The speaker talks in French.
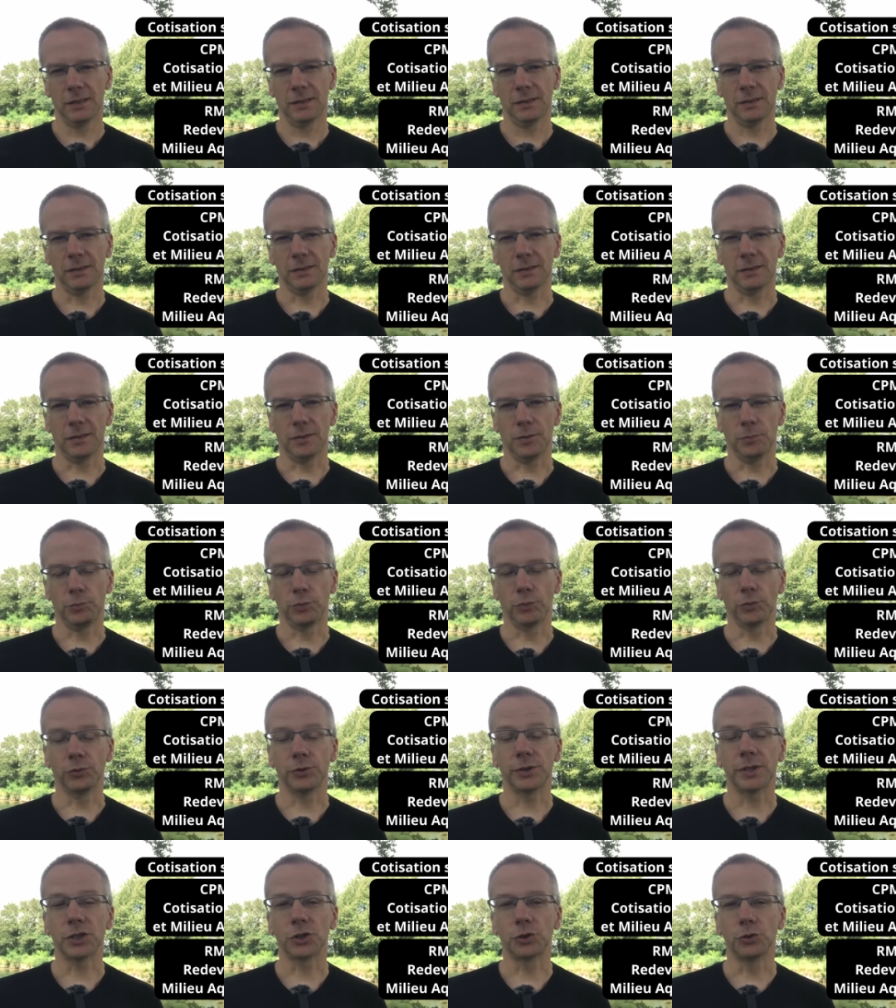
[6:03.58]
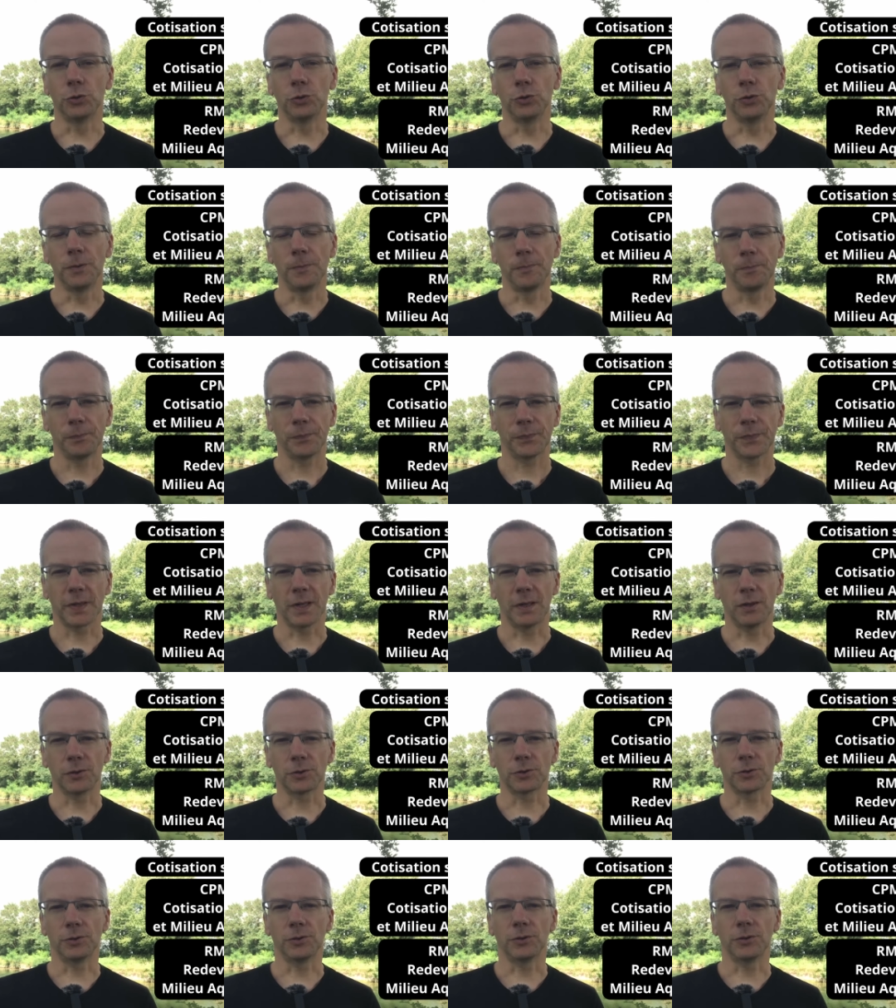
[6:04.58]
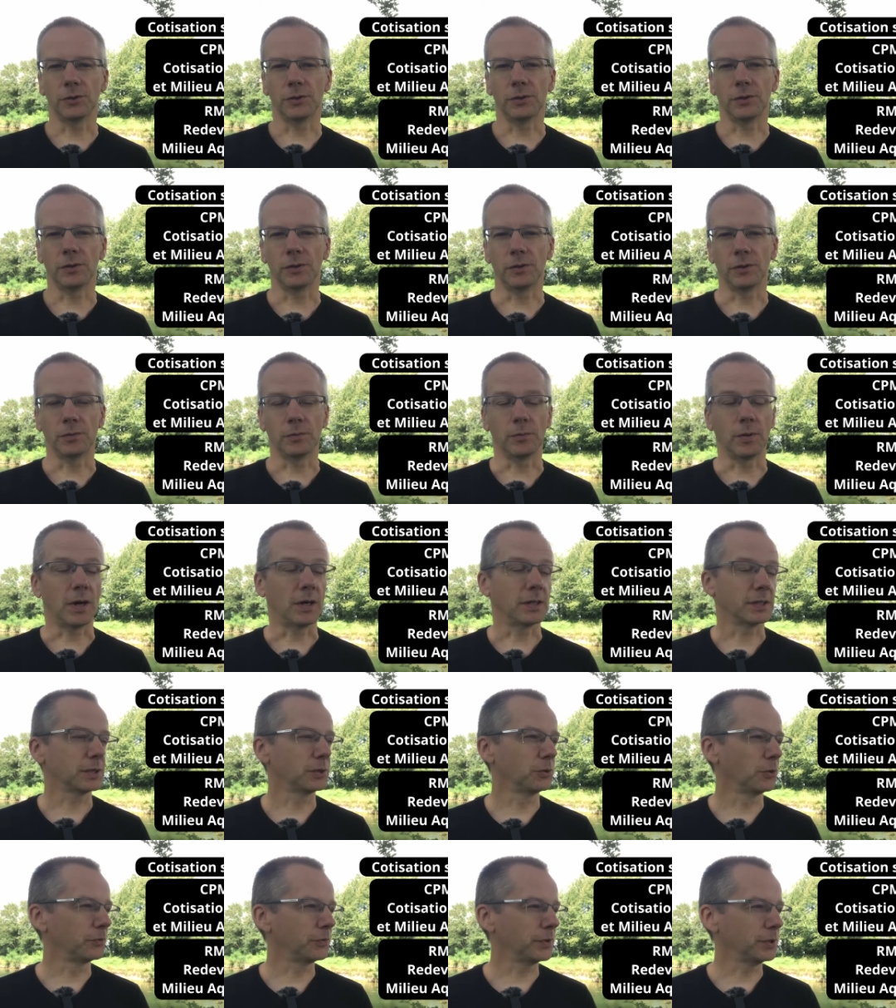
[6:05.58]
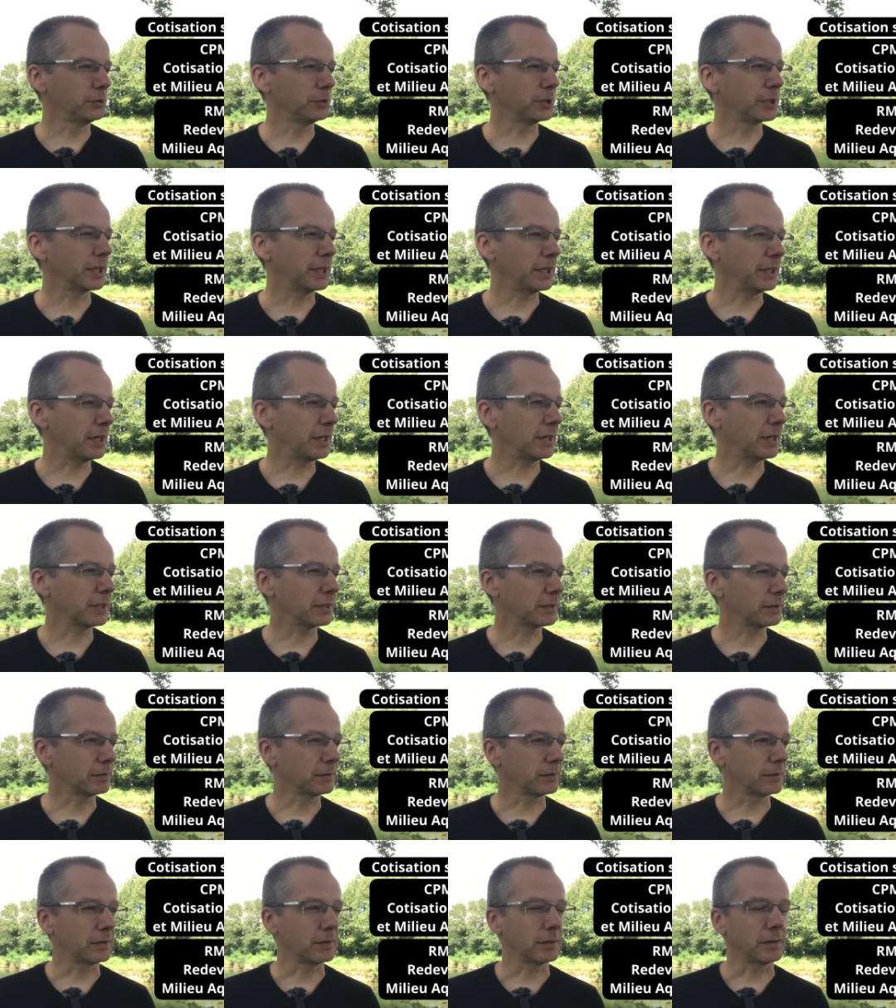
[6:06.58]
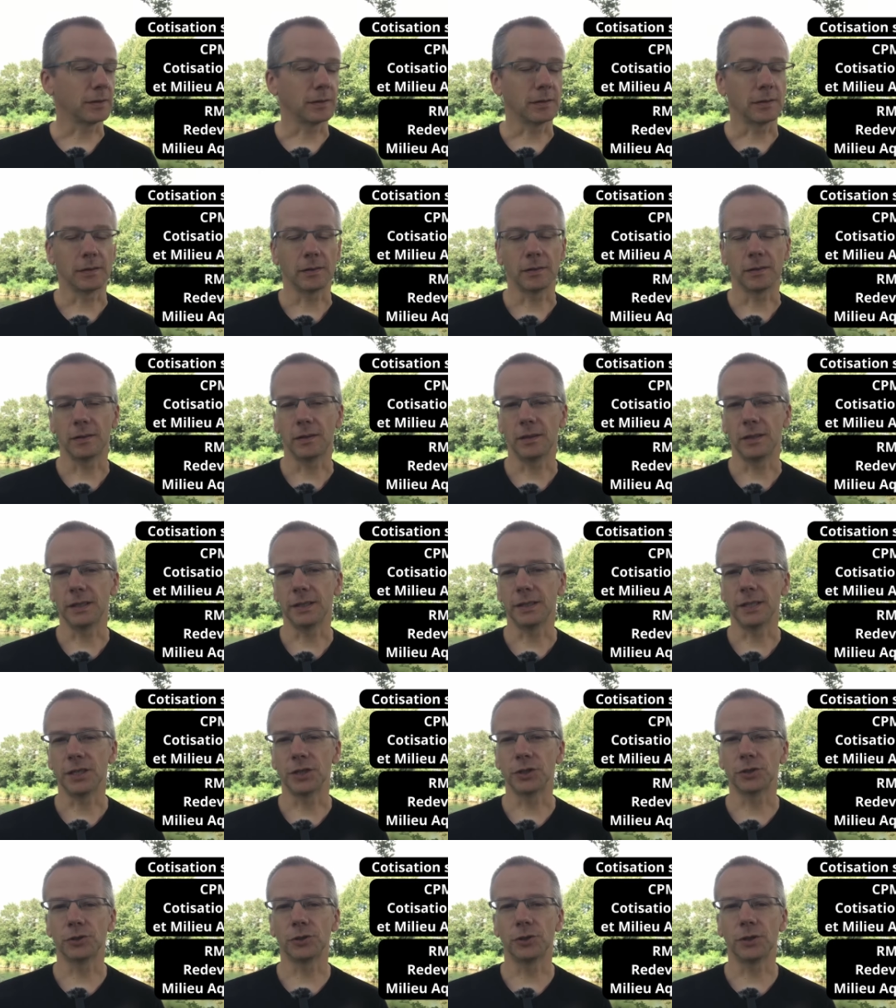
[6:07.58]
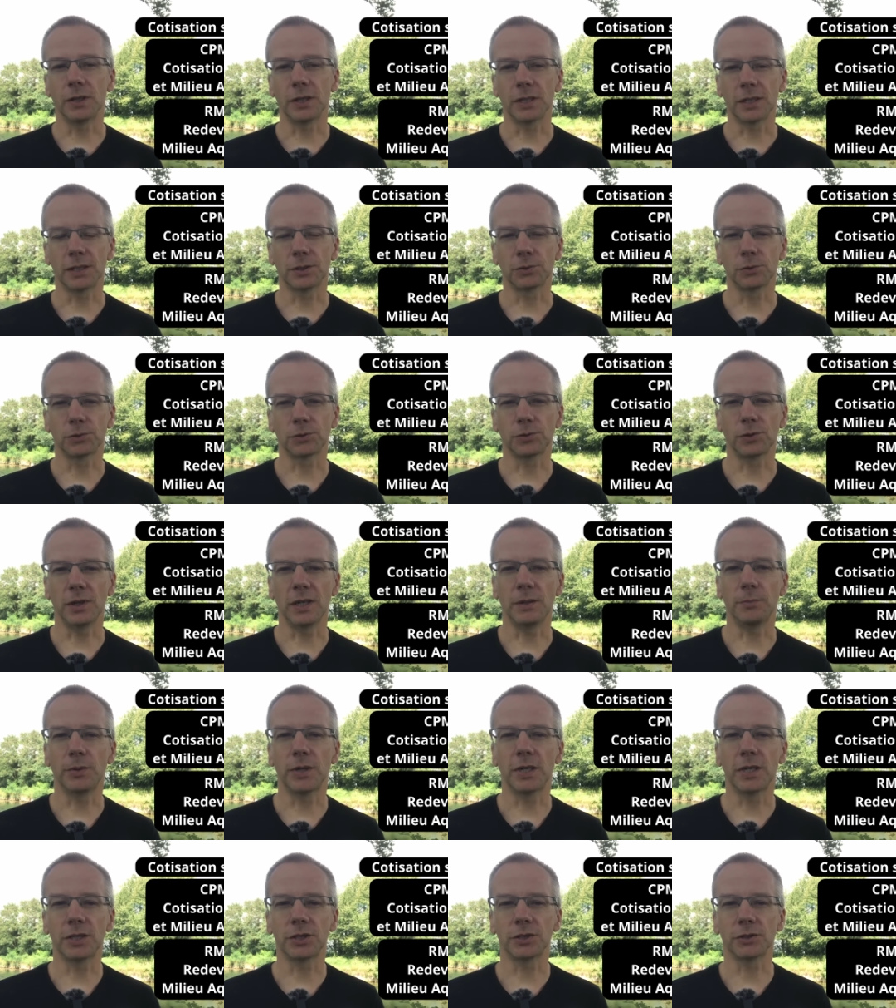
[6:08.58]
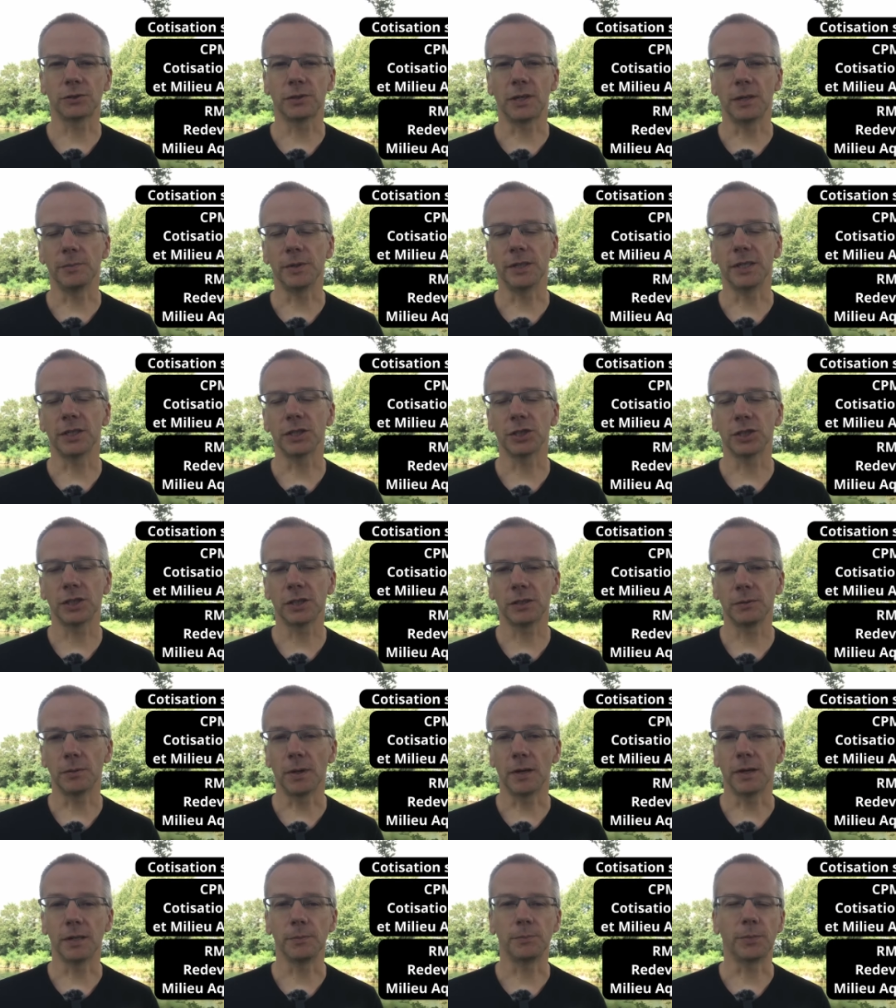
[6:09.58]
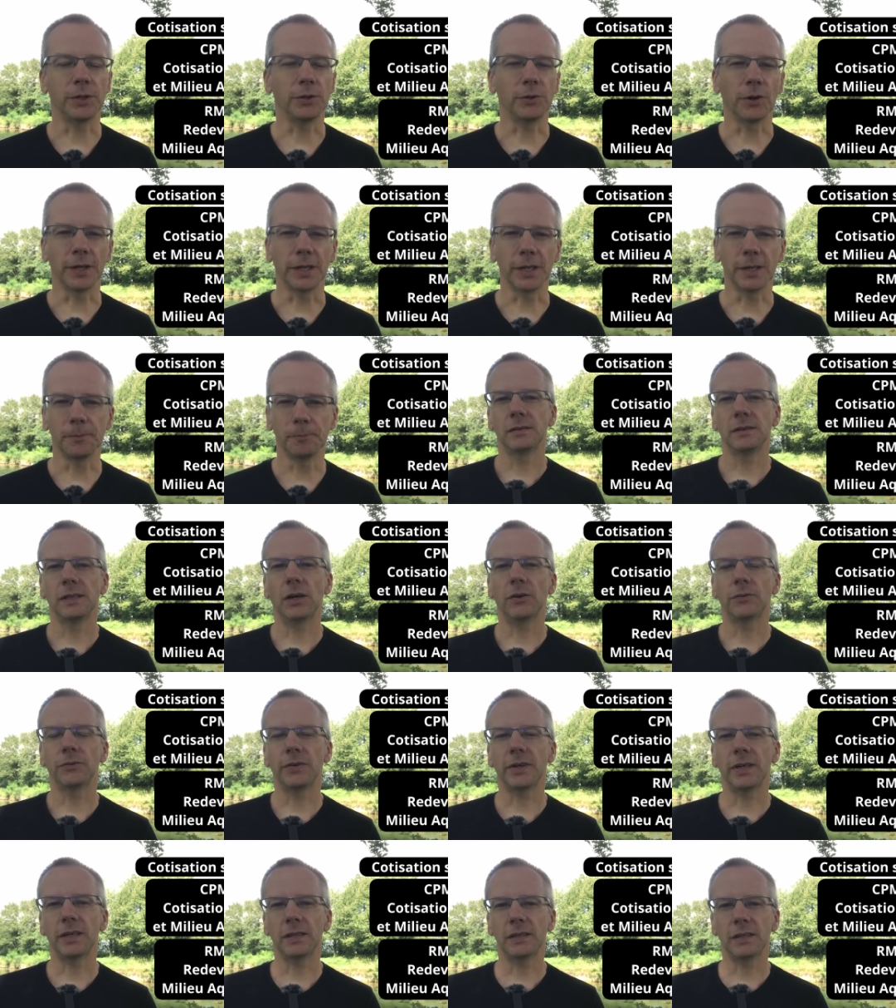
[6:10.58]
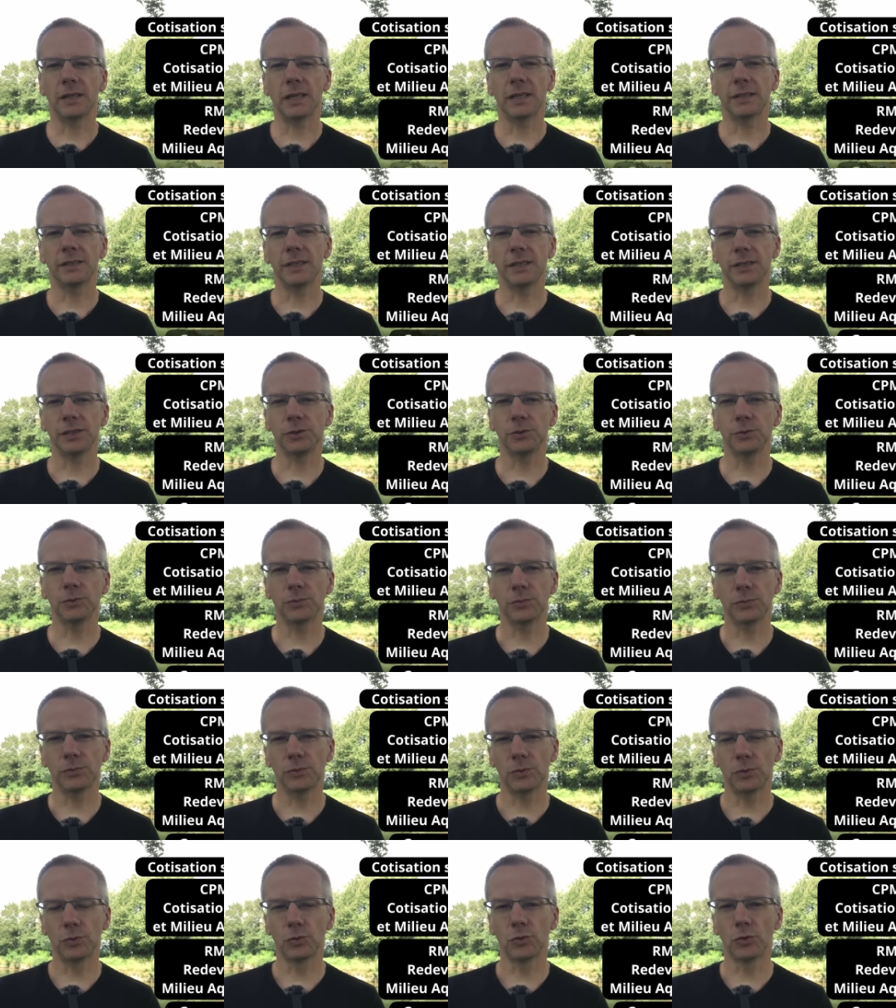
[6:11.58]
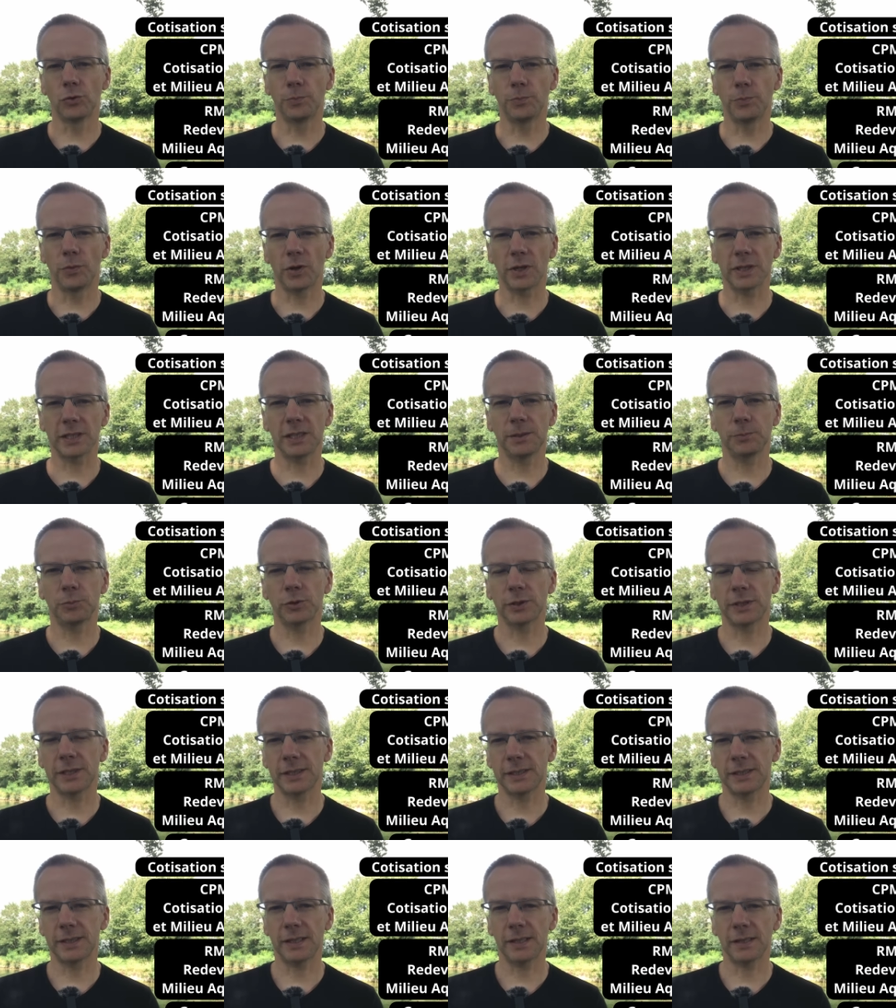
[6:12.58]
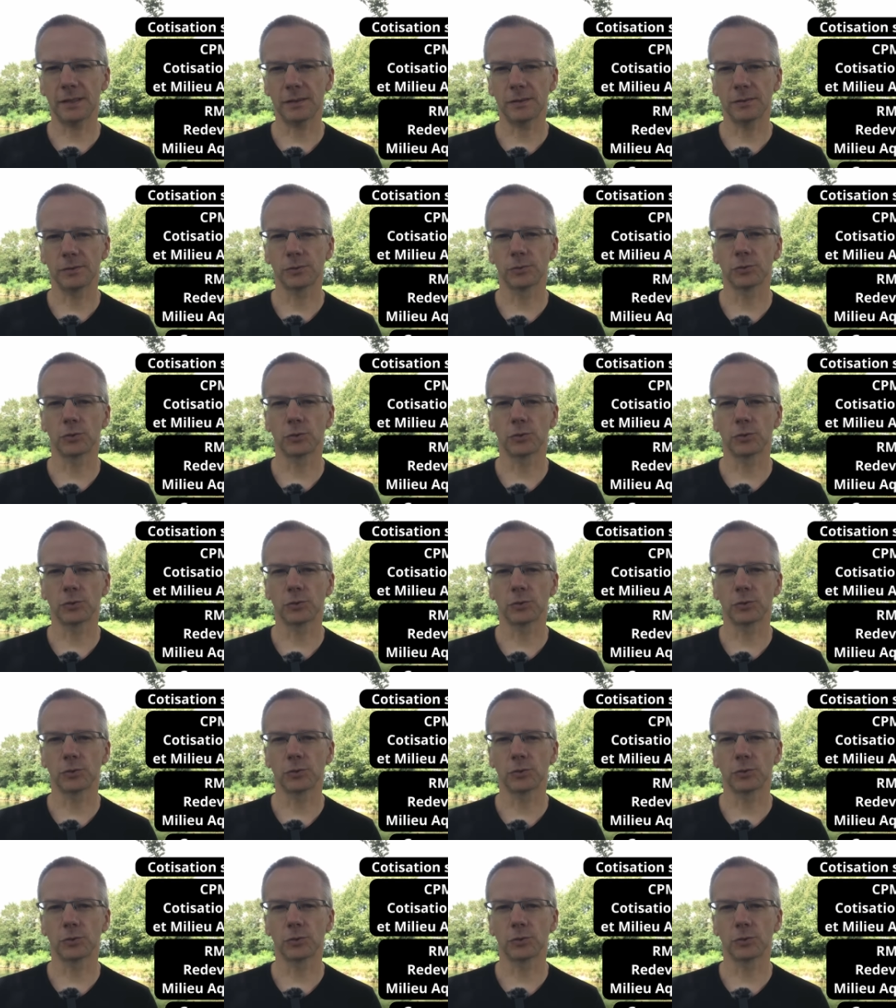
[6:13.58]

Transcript: euh, pour l'usage de l'eau. Alors que euh, bah, si on fait du kayak, les nageurs là, qui sont sur les plages aménagées, bah, ils ne payent rien. Et enfin, l'adhésion au groupement réciprocitaire.